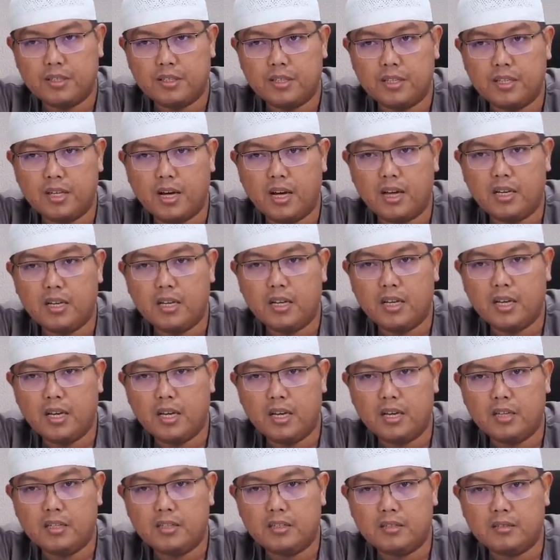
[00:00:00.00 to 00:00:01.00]
Tidak ada
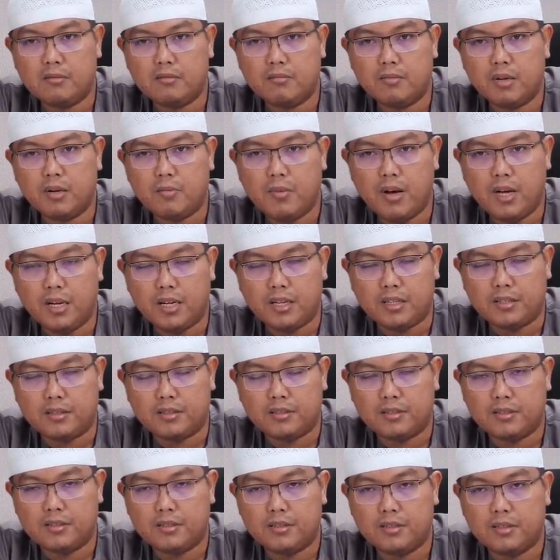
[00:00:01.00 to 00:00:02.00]
yang berbaring.
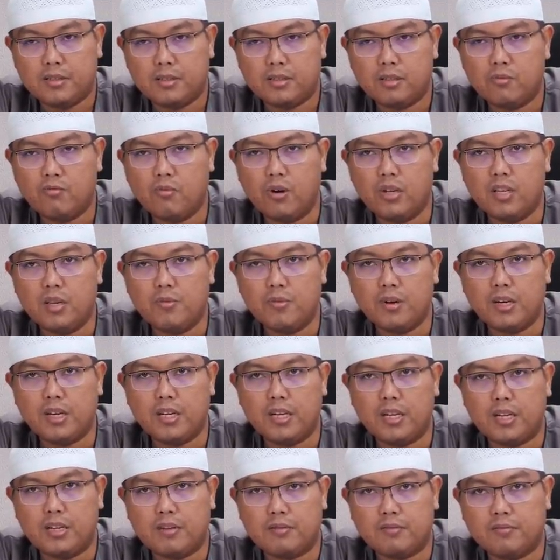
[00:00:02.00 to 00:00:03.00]
Semuanya
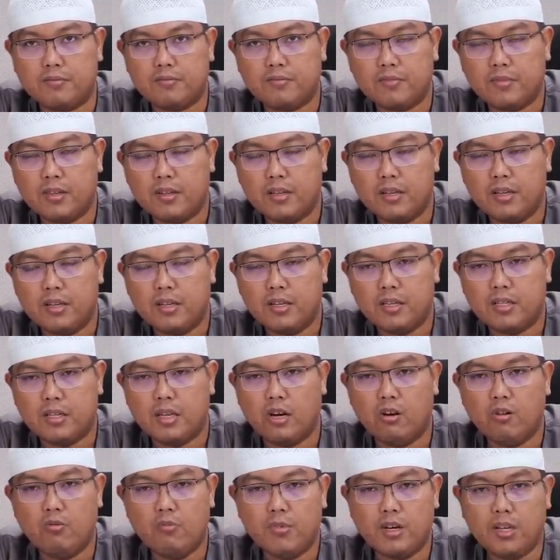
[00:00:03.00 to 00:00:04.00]
berdiri.
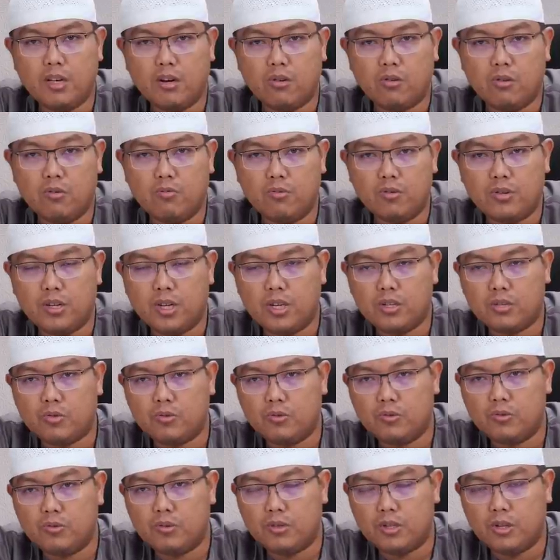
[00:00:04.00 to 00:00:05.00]
Yauma
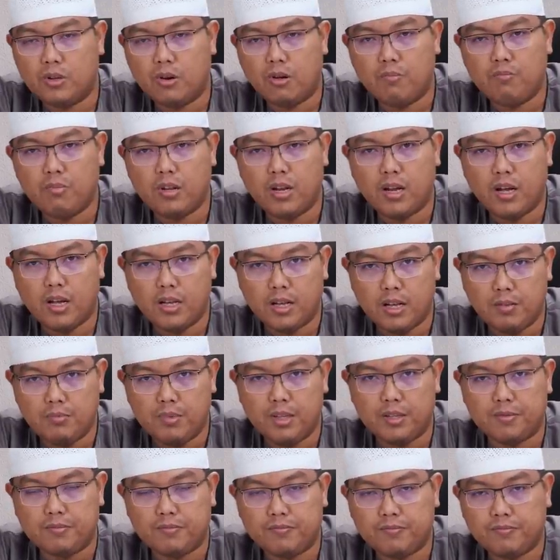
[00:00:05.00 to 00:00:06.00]
nasu li
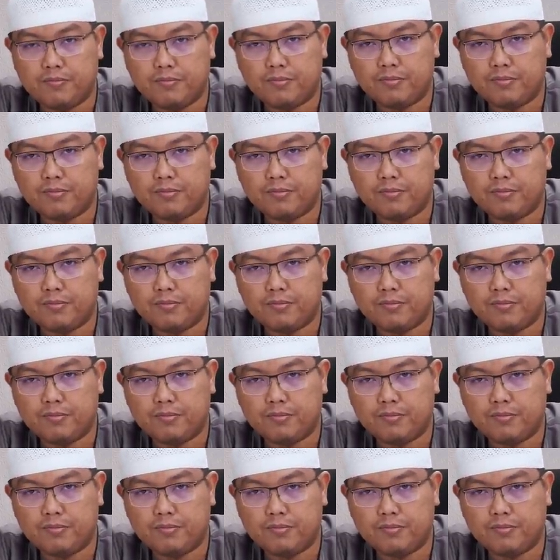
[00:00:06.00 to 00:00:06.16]
alamin.